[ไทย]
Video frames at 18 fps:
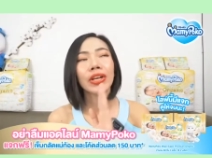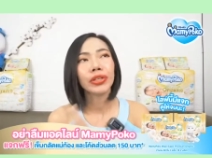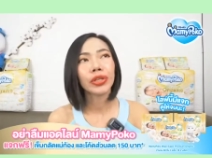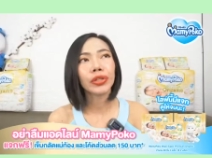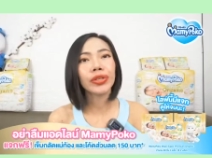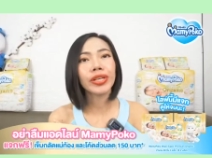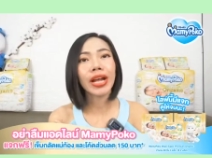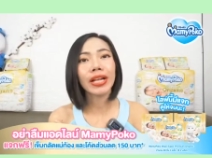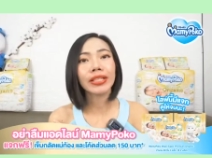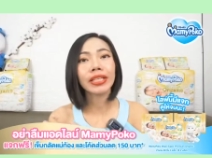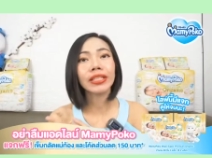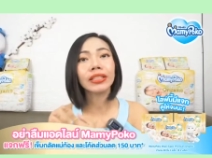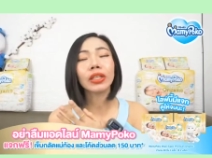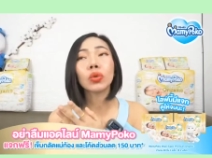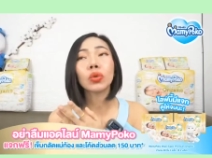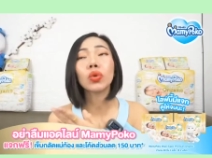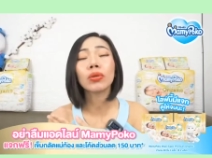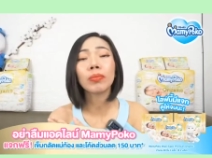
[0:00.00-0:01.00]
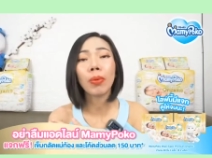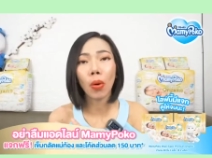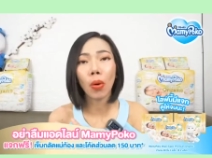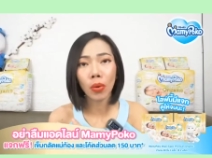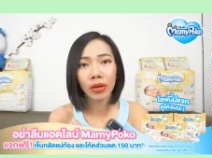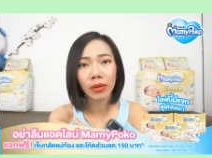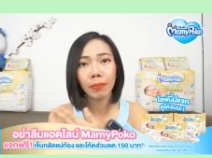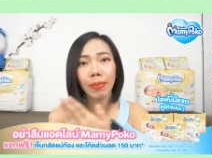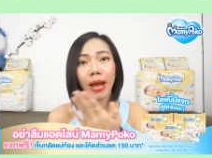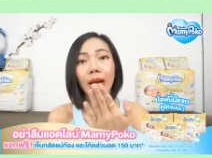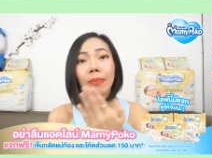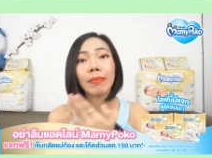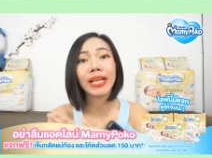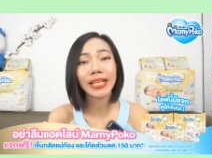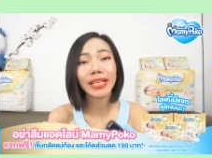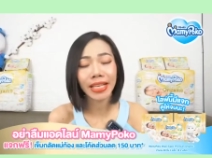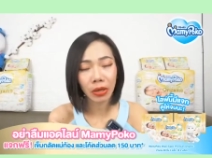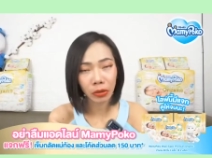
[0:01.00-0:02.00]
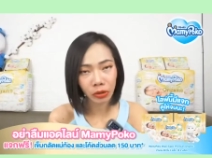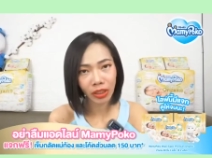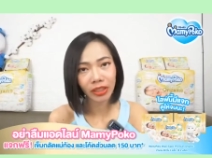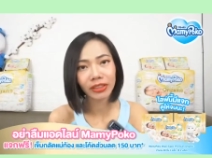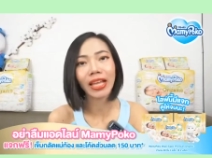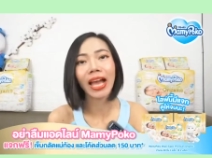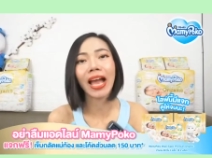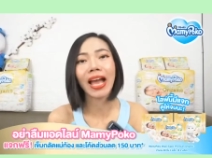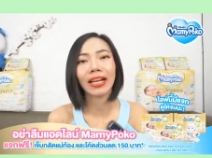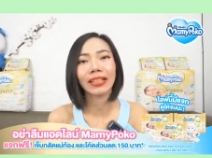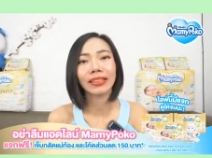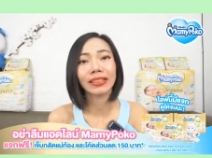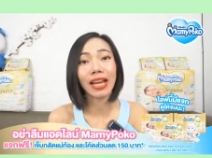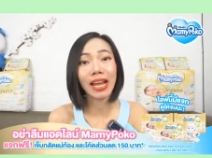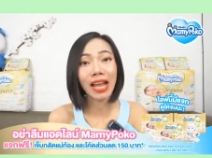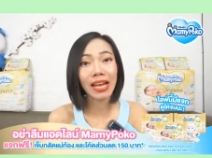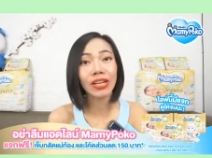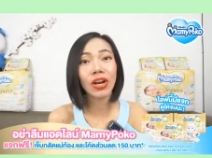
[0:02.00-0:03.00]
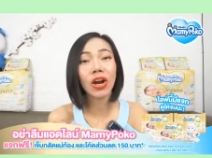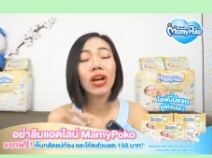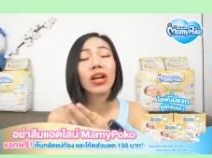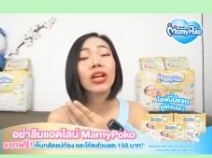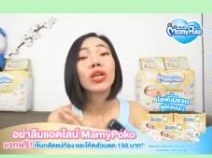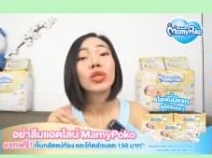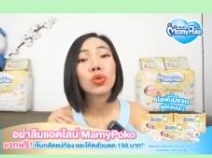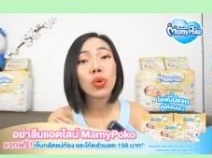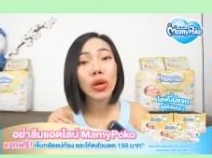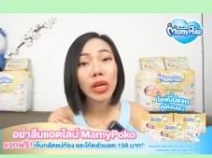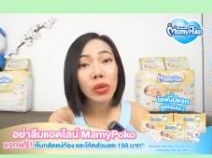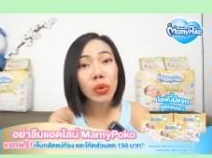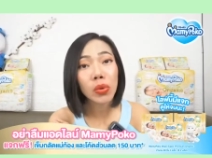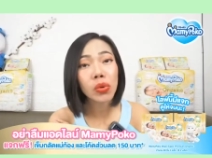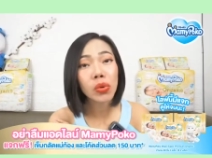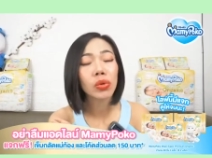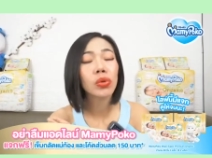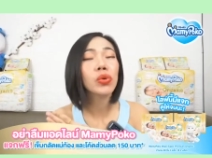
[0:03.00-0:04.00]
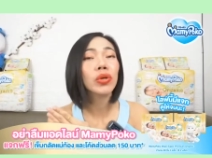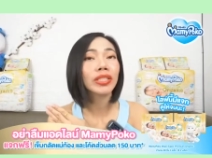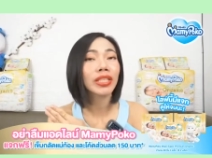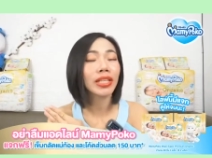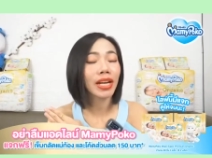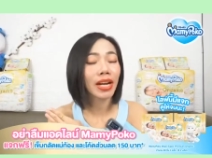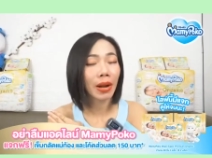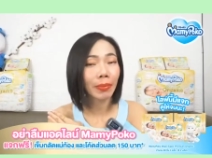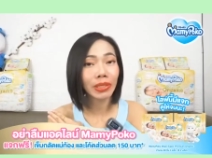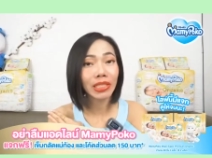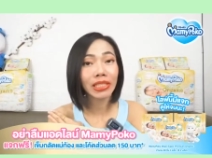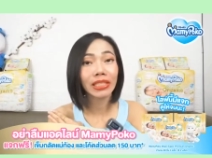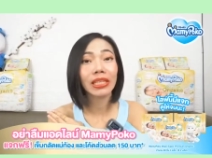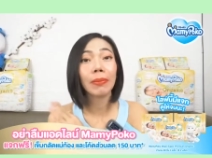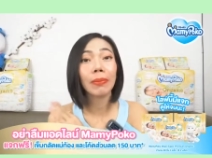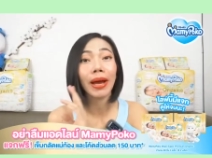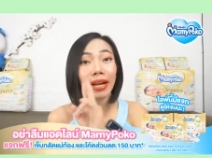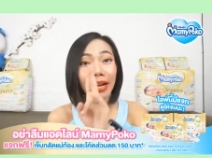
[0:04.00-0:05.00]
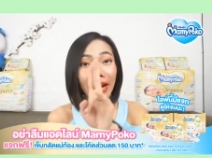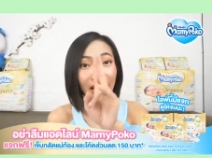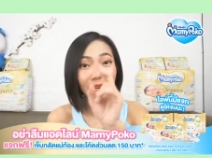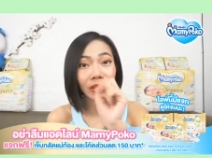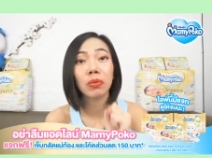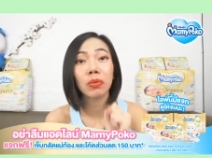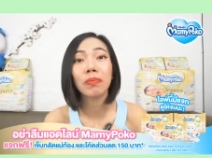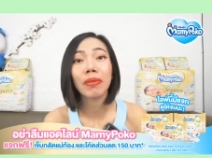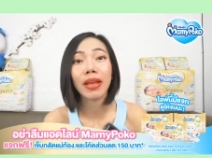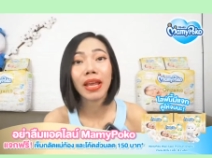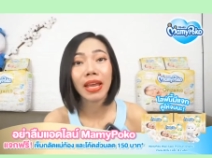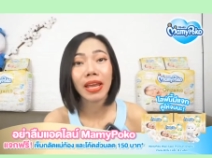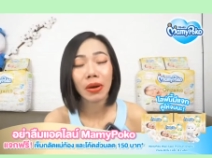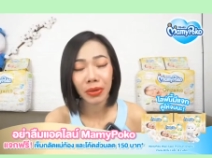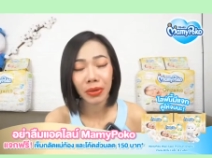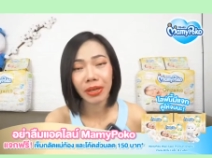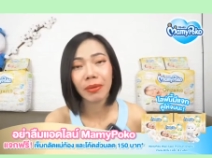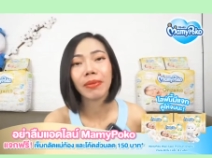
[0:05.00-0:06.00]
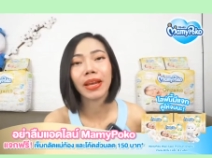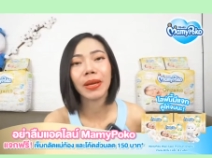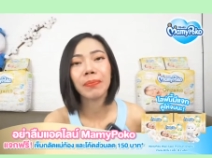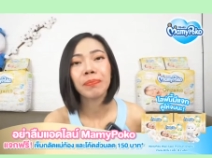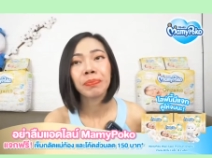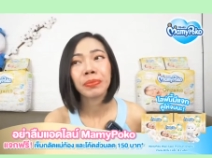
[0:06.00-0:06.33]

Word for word: ยกตัวอย่างเช่นตระกูลพุนผักใบเขียวต่าง ๆนะคะเนาะช่วยลูกลูกก็จะได้รับสิ่งนี้ผ่านทางนมแม่โอเคไหม